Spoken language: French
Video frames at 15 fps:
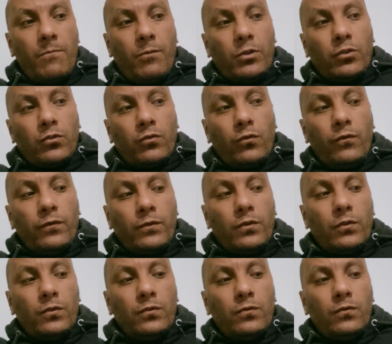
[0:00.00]
Moi, je trouve que
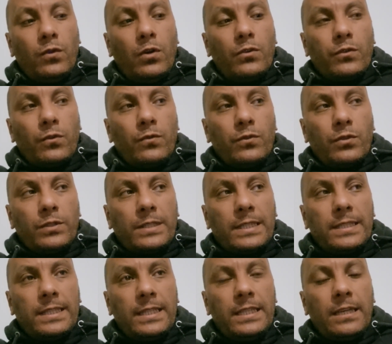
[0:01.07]
nous rentrons dans
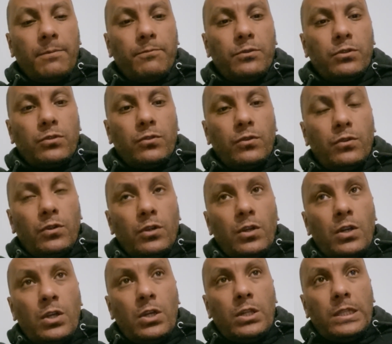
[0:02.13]
un délire puisque
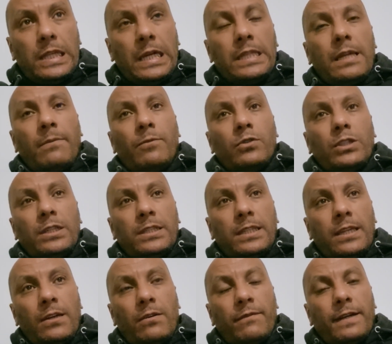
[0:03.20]
Dernièrement, j'ai
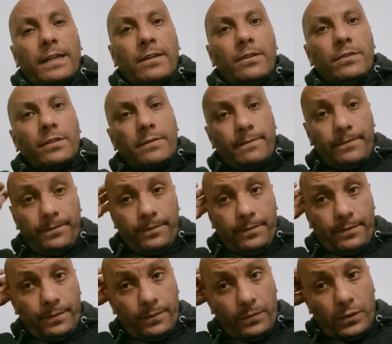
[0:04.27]
été en vacances
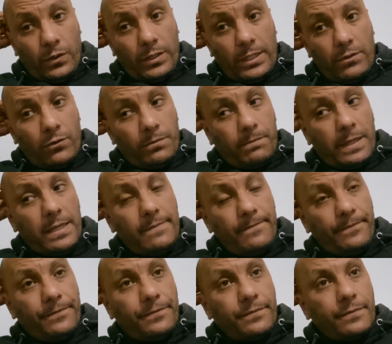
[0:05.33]
dans un autre pays.
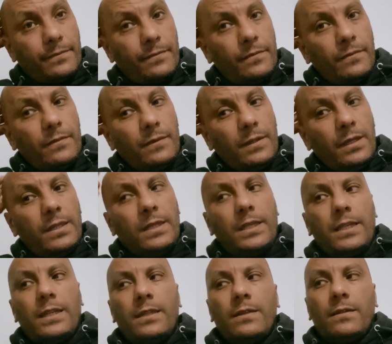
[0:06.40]

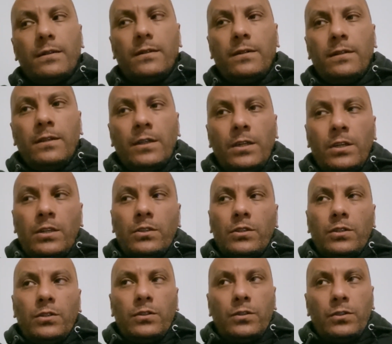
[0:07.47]
Et euh,
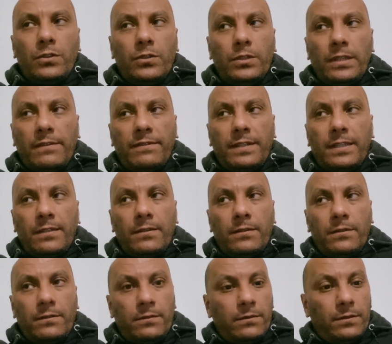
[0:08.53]
euh, il y avait.
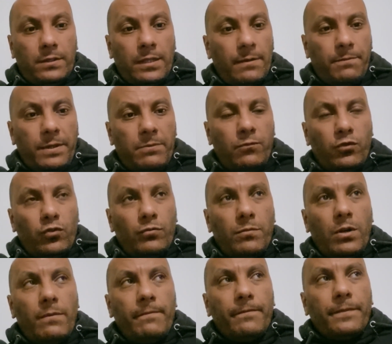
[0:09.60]
Euh, c'est un pays
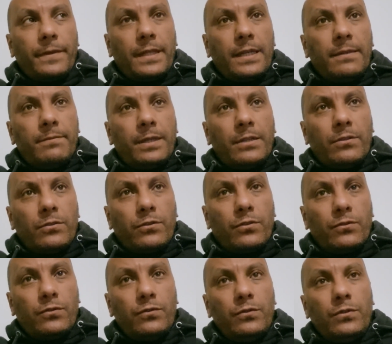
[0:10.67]
musulman. Et bien
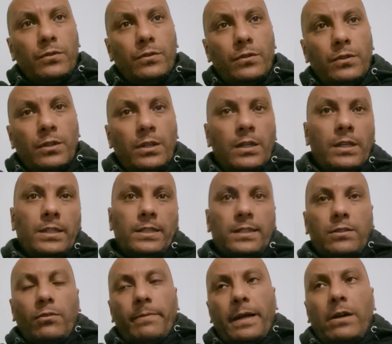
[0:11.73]
entendu,
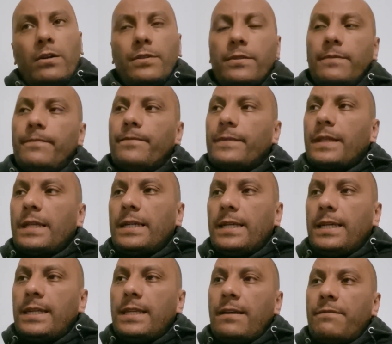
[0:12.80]
c'était au Maroc.
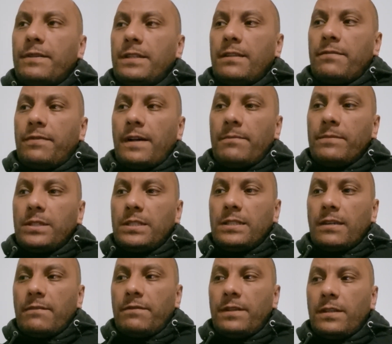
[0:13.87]
Et il y avait des femmes
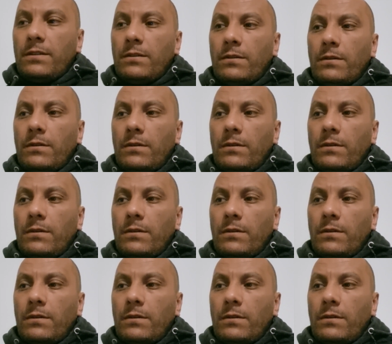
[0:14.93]
qui avaient